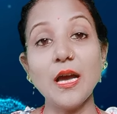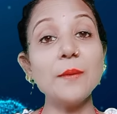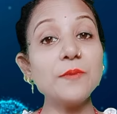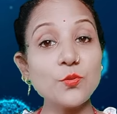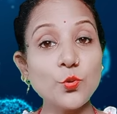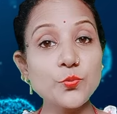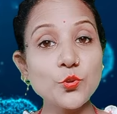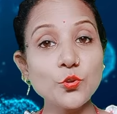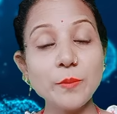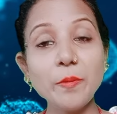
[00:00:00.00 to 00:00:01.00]
आपकी
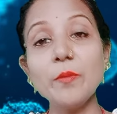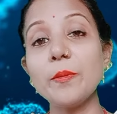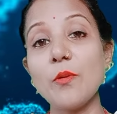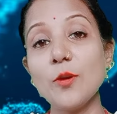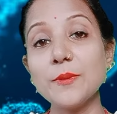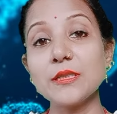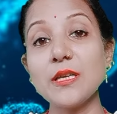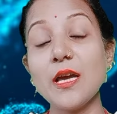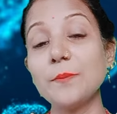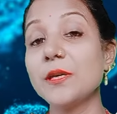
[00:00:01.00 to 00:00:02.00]
खूबसूरती पर भी प्रभाव पड़ता
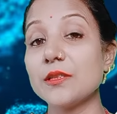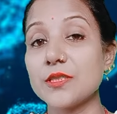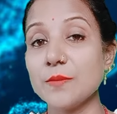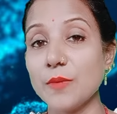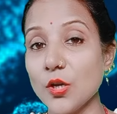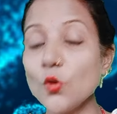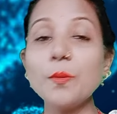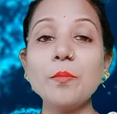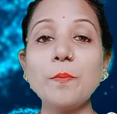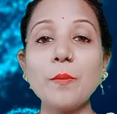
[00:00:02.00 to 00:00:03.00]
है आपके अच्छे बालों
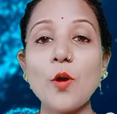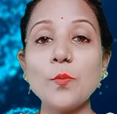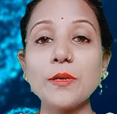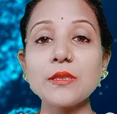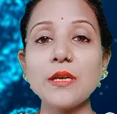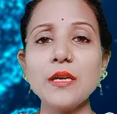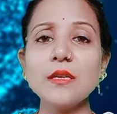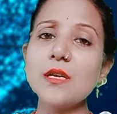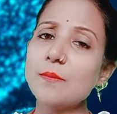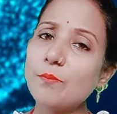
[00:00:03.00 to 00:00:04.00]
पर भी प्रभाव पड़ता है
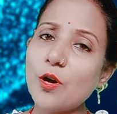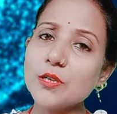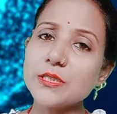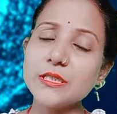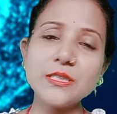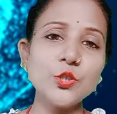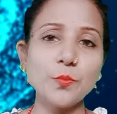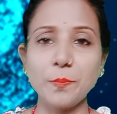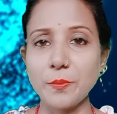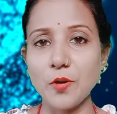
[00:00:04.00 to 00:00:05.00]
बहुत सारी चीज़ों
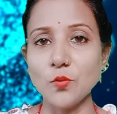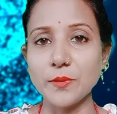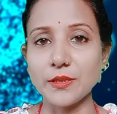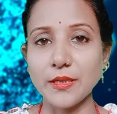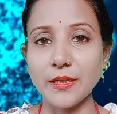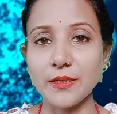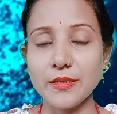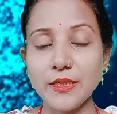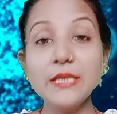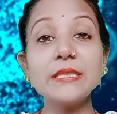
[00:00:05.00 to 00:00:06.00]
पर प्रभाव पड़ता है
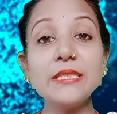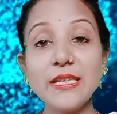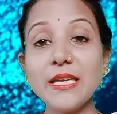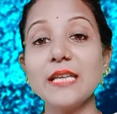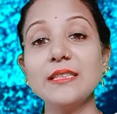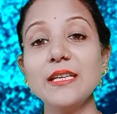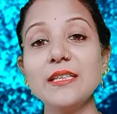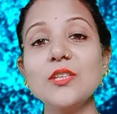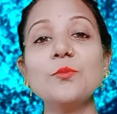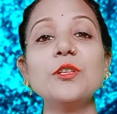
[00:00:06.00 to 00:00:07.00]
इसलिए कहते हैं
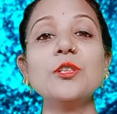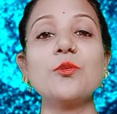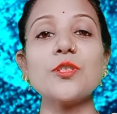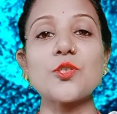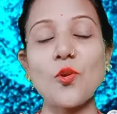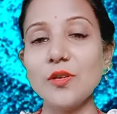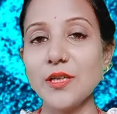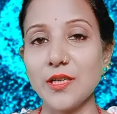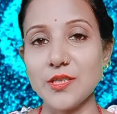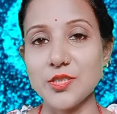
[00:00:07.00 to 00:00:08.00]
कि इम्यूनिटी को स्ट्रॉन्ग
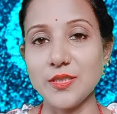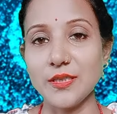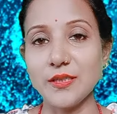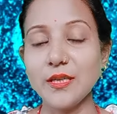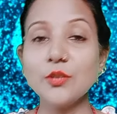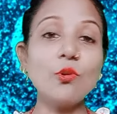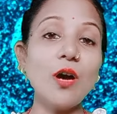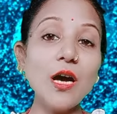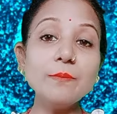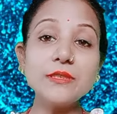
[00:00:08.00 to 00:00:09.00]
करना चाहिए तो
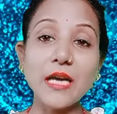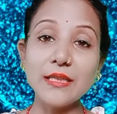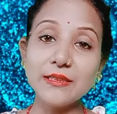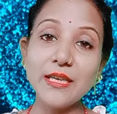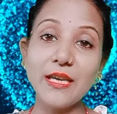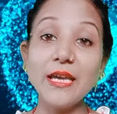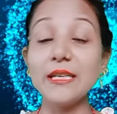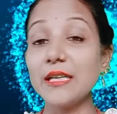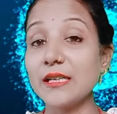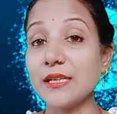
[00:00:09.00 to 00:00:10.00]
अब जानते हैं
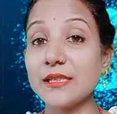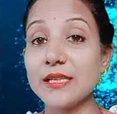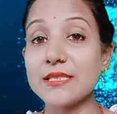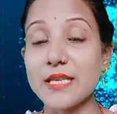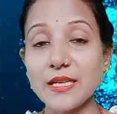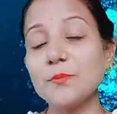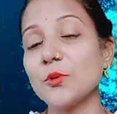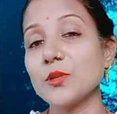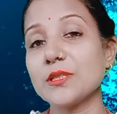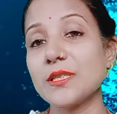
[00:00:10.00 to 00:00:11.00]
एक एक करके सारे
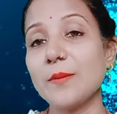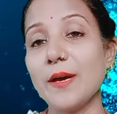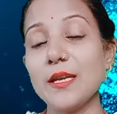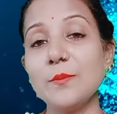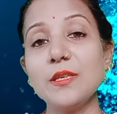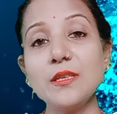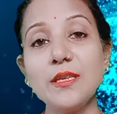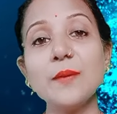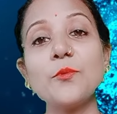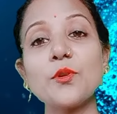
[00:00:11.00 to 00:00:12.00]
प्रोडक्ट्स के बारे में कि
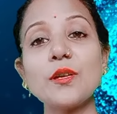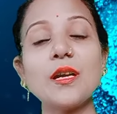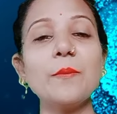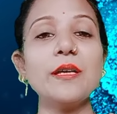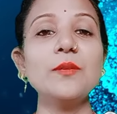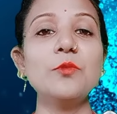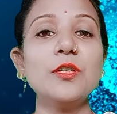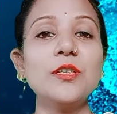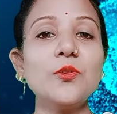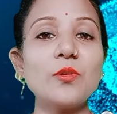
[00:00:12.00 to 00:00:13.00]
ये प्रोडक्ट हमारी
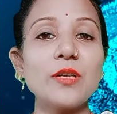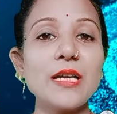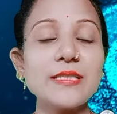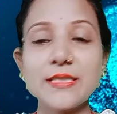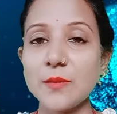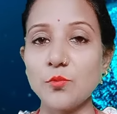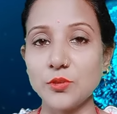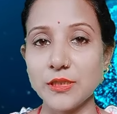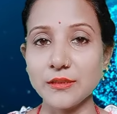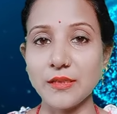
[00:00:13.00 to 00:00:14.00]
इम्यूनिटी को कैसे सपोर्ट
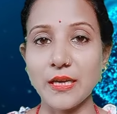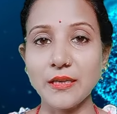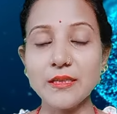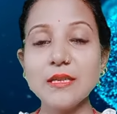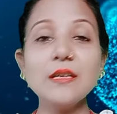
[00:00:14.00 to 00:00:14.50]
करता है